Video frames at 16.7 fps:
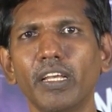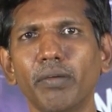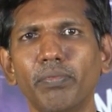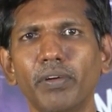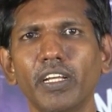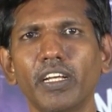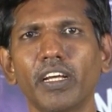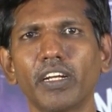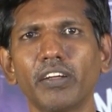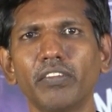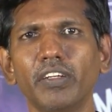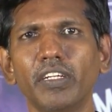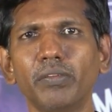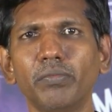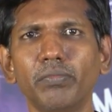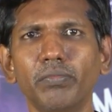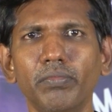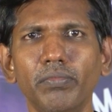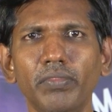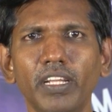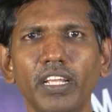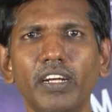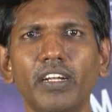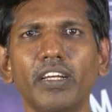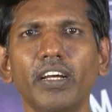எப்படி கற்க வேண்டும்
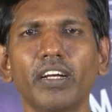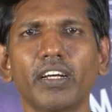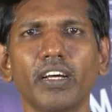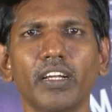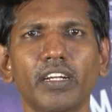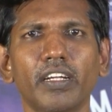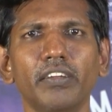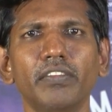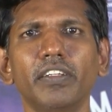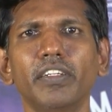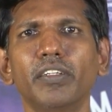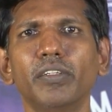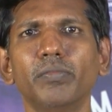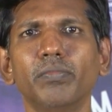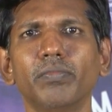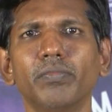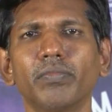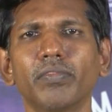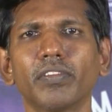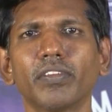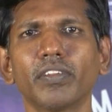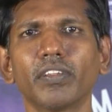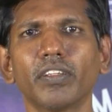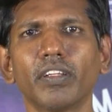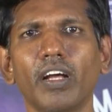நிற்க கற்க வேண்டும்
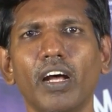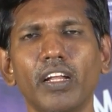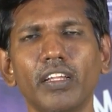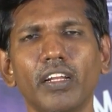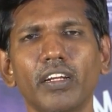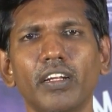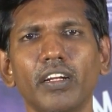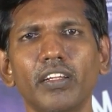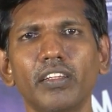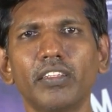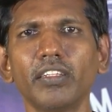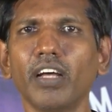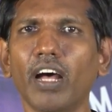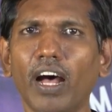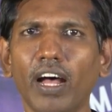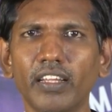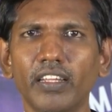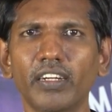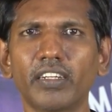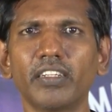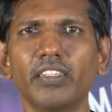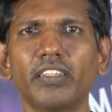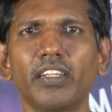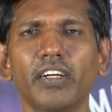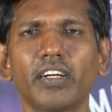அதற்கடுத்து
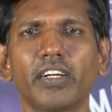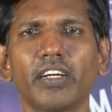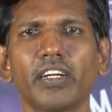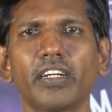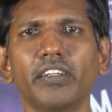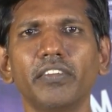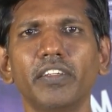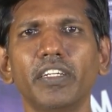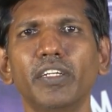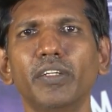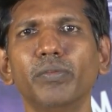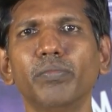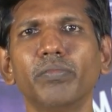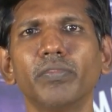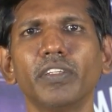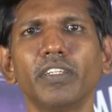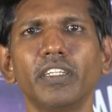அதற்குத்தாக கற்க வேண்டும்